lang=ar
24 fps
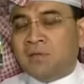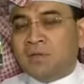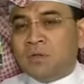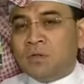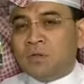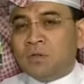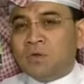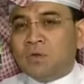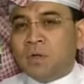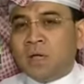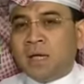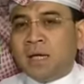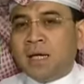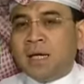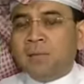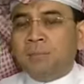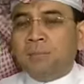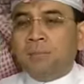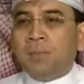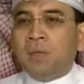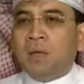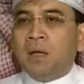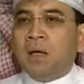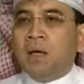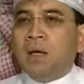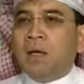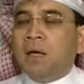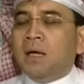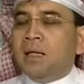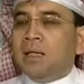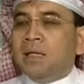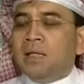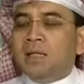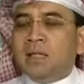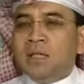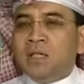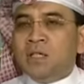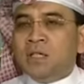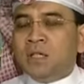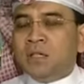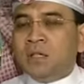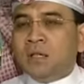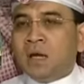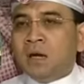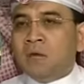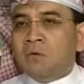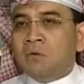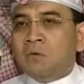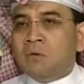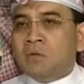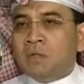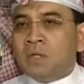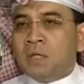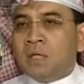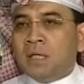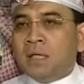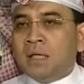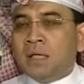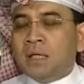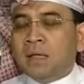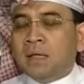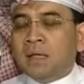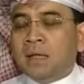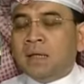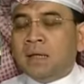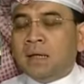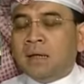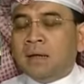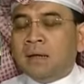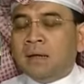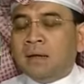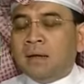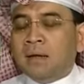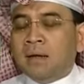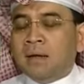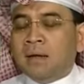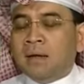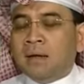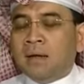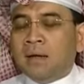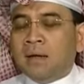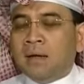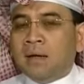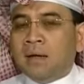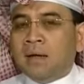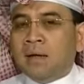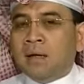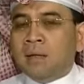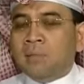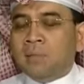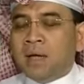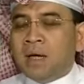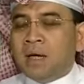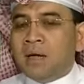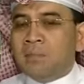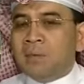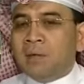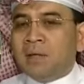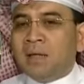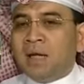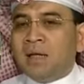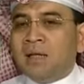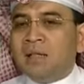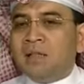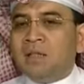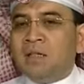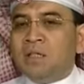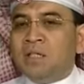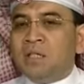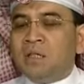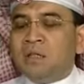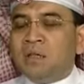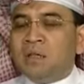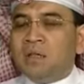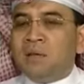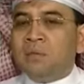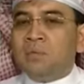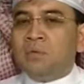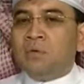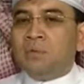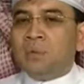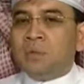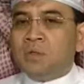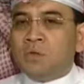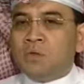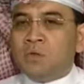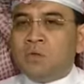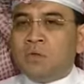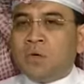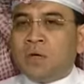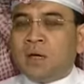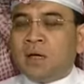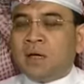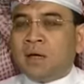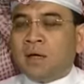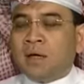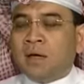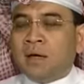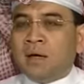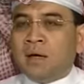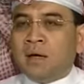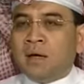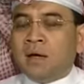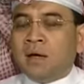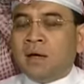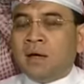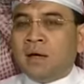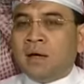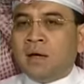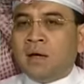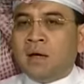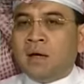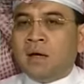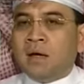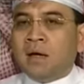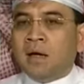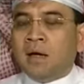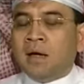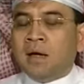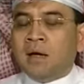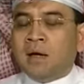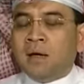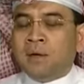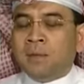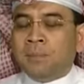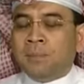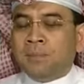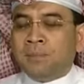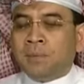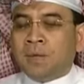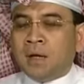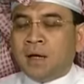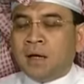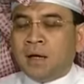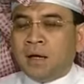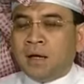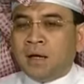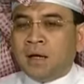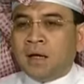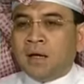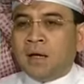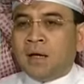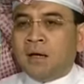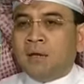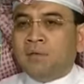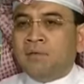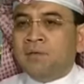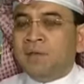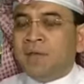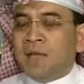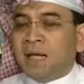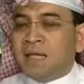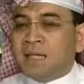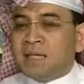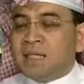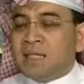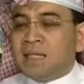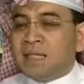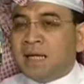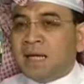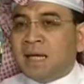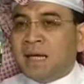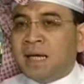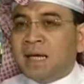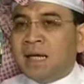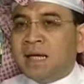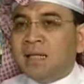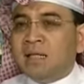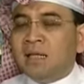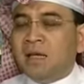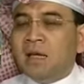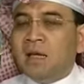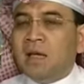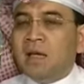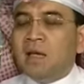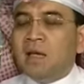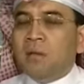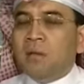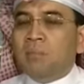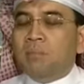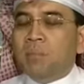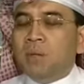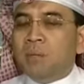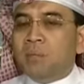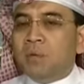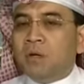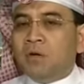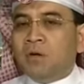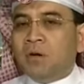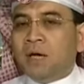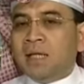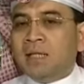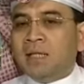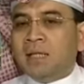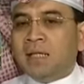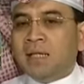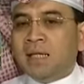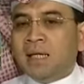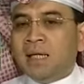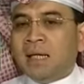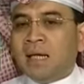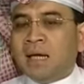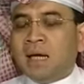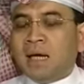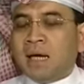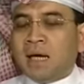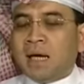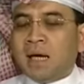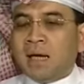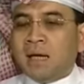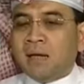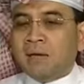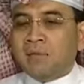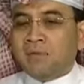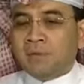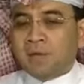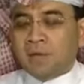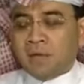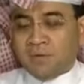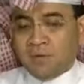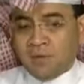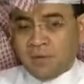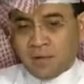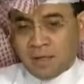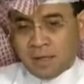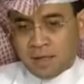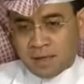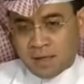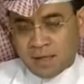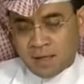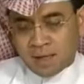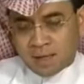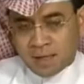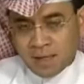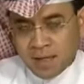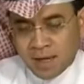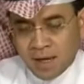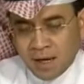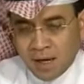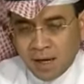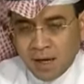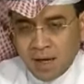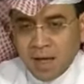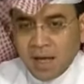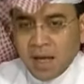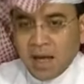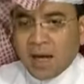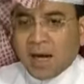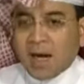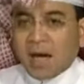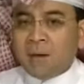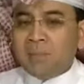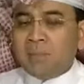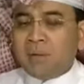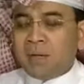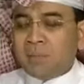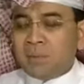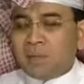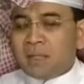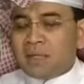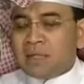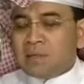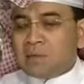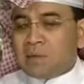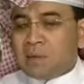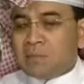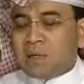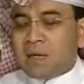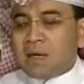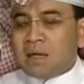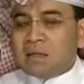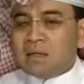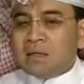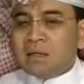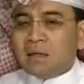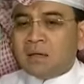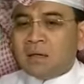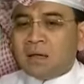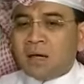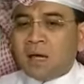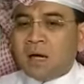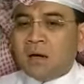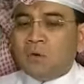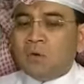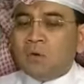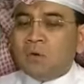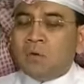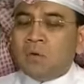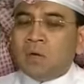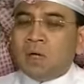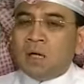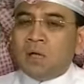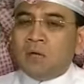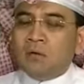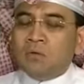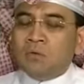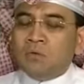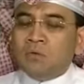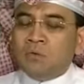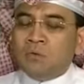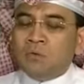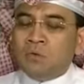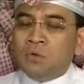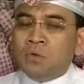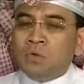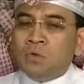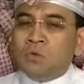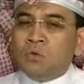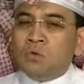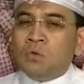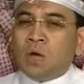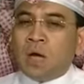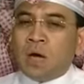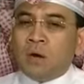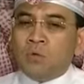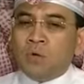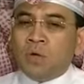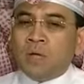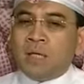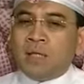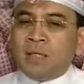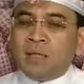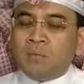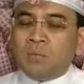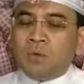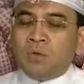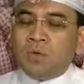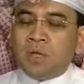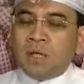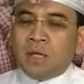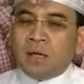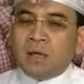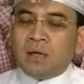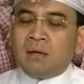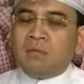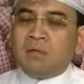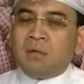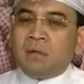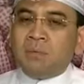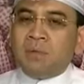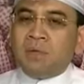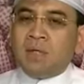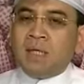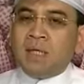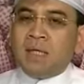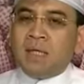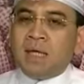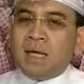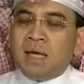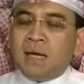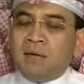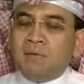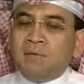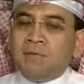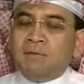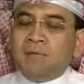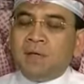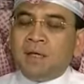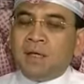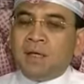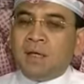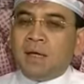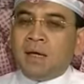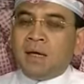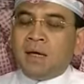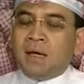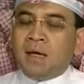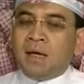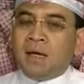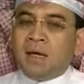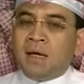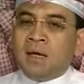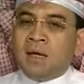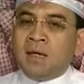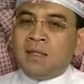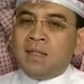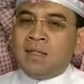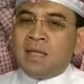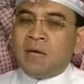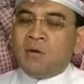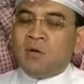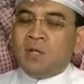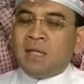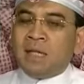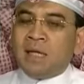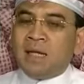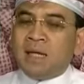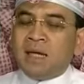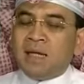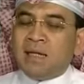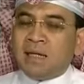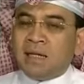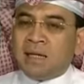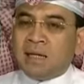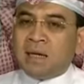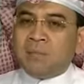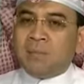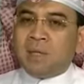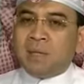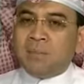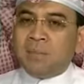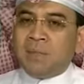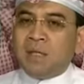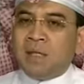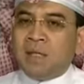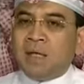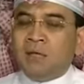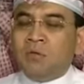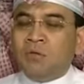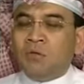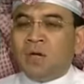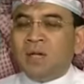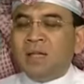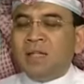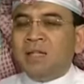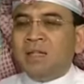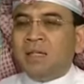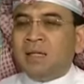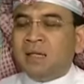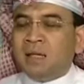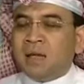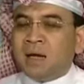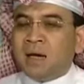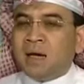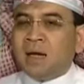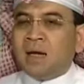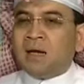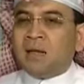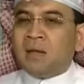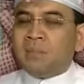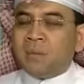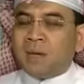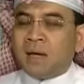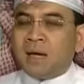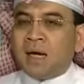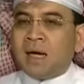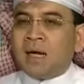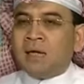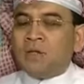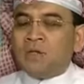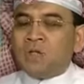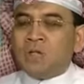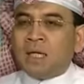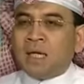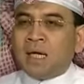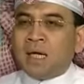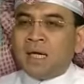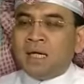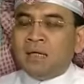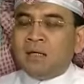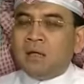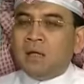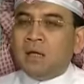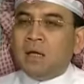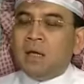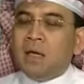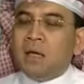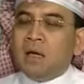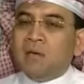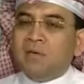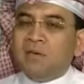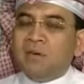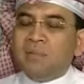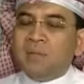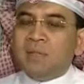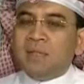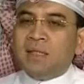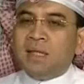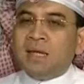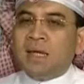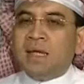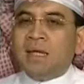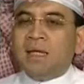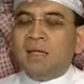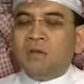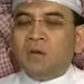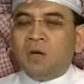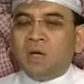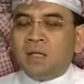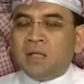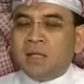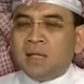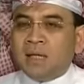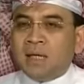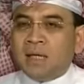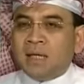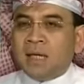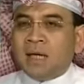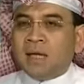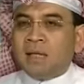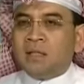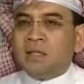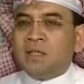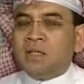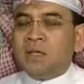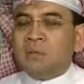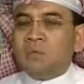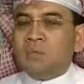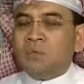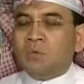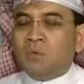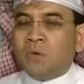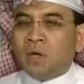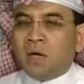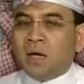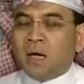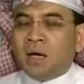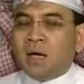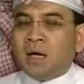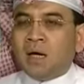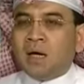في السكري نتيجة أول شيء المياه البيضاء نتيجة تذبذب السكر آه، آه، في عدسة العين مما يؤدي إلى خلل في في تغذيتها أما بالنسبة للمياه الزرقاء هو وجود أوعية دموية غير طبيعية في آه، زاوية العين الأمامية تؤدي إلى غلق مخارج العين فبالتالي يؤدي إلى تجمع